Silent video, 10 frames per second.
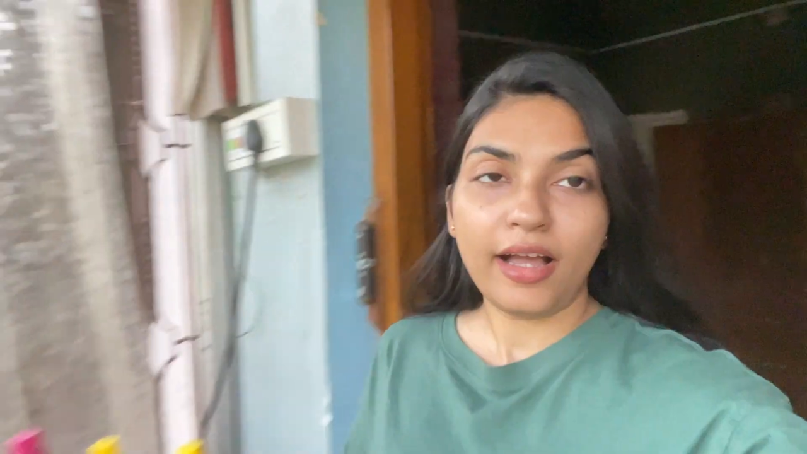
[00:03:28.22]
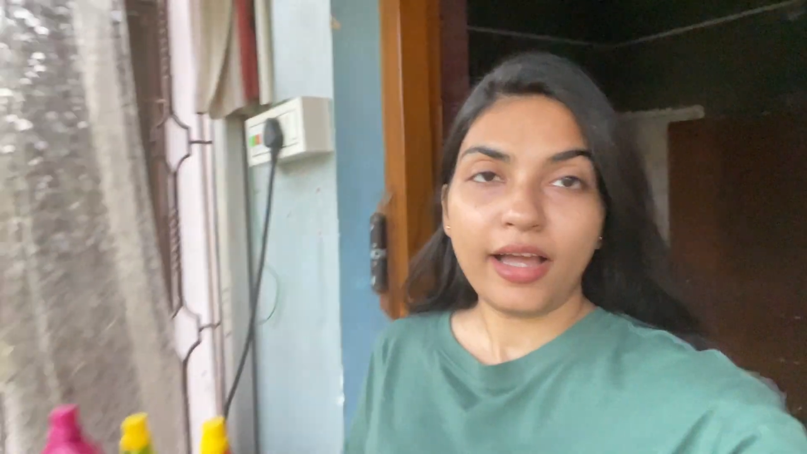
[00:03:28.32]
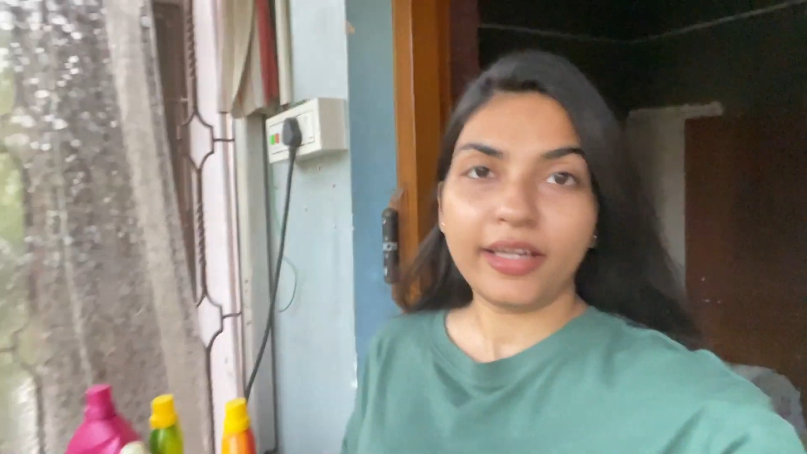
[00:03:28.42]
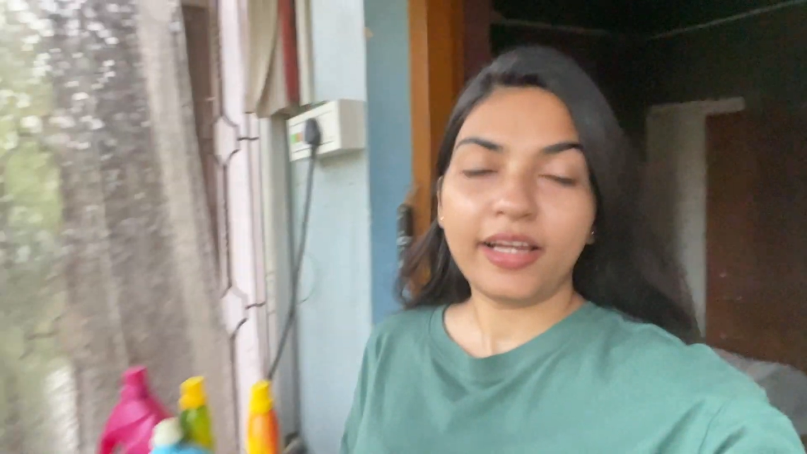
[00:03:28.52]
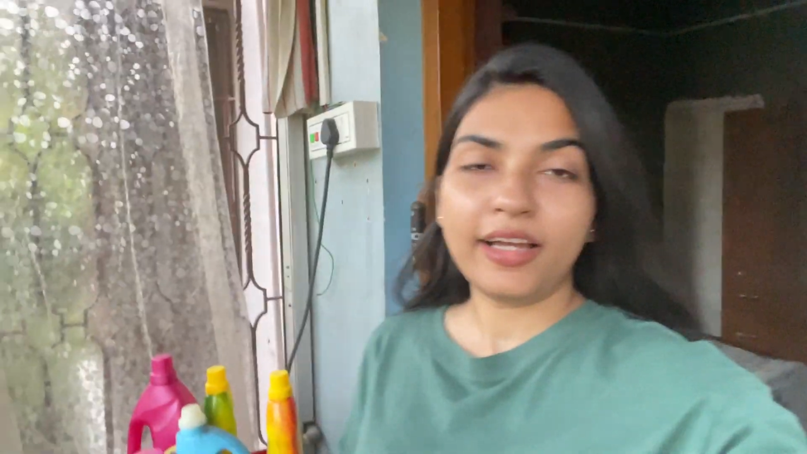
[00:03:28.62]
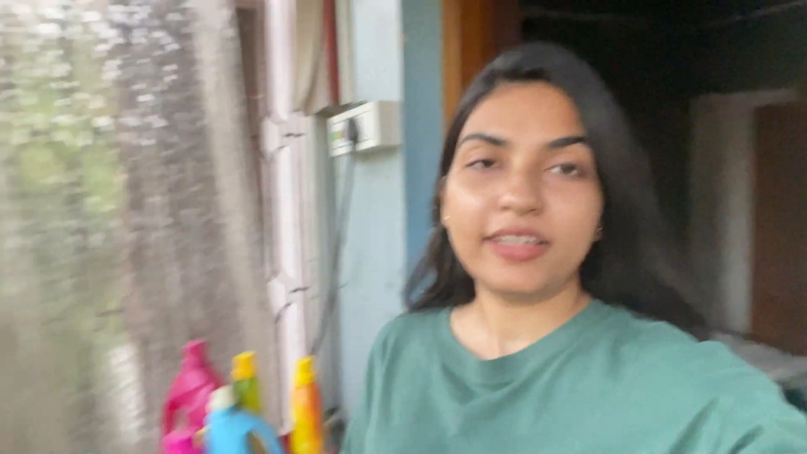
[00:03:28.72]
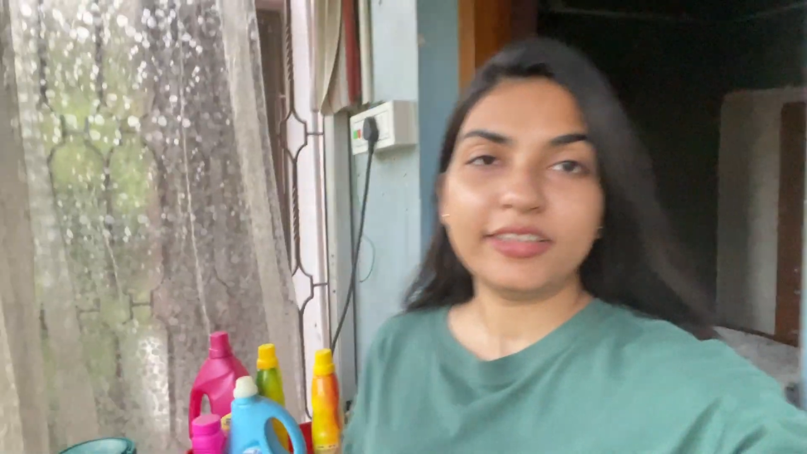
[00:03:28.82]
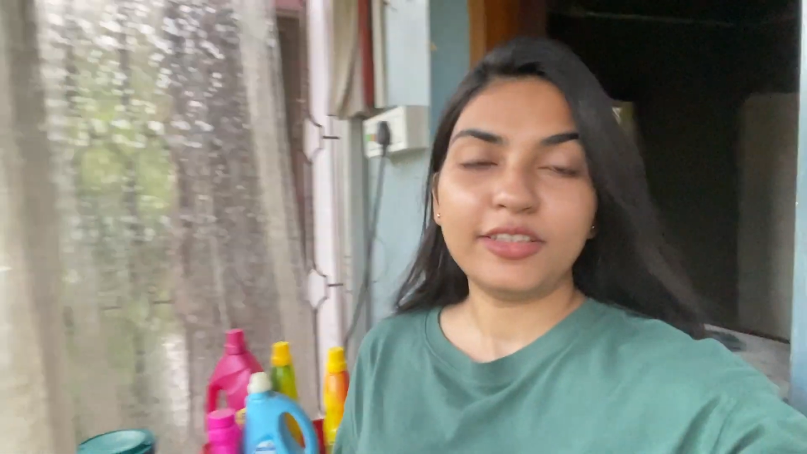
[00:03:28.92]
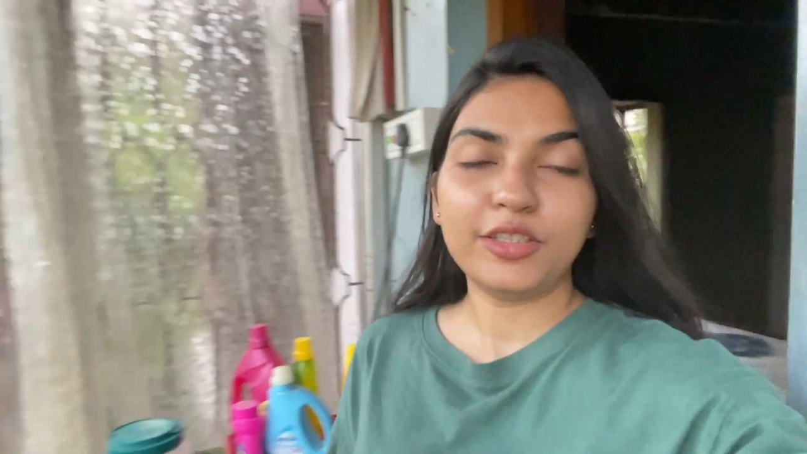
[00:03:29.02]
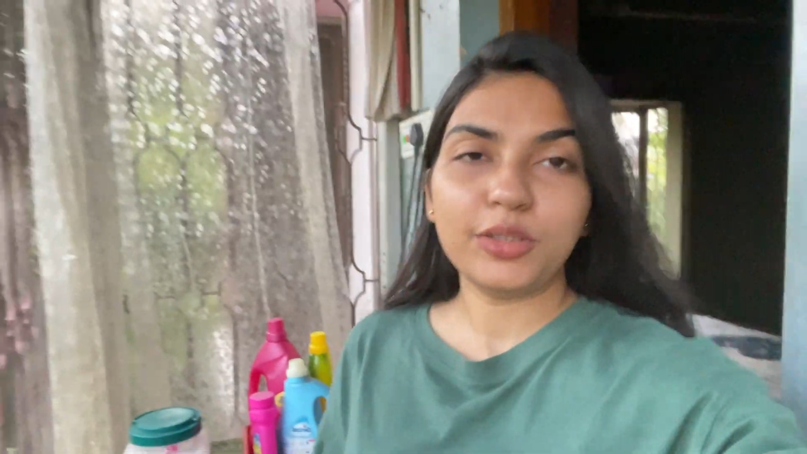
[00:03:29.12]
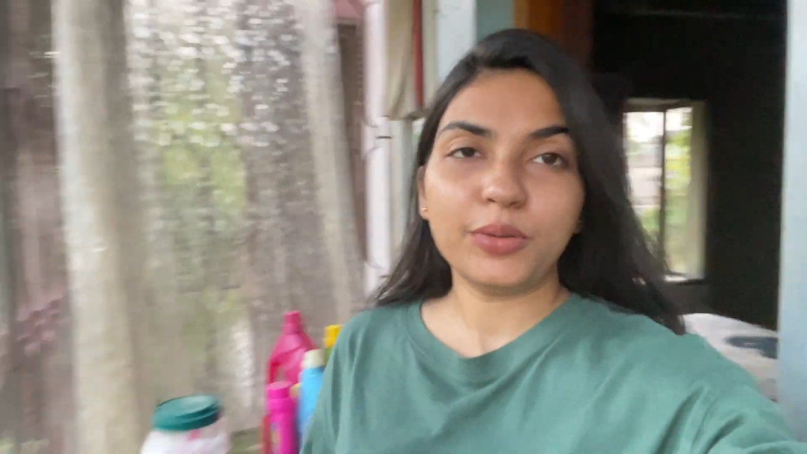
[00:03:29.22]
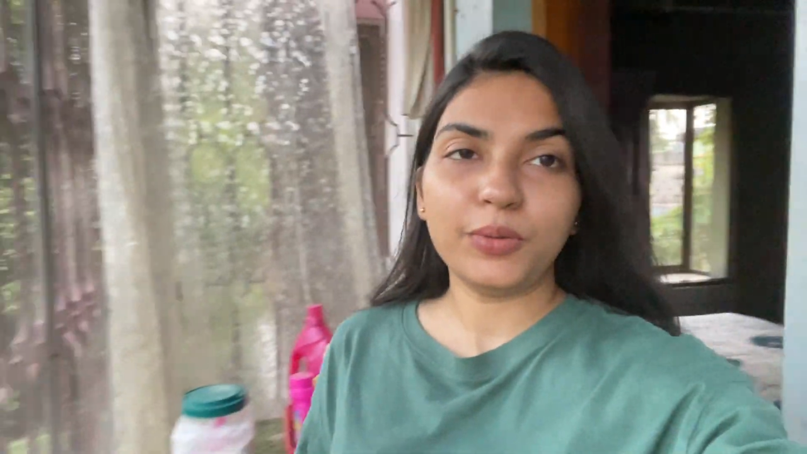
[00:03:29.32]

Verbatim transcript: हाय गाइस तो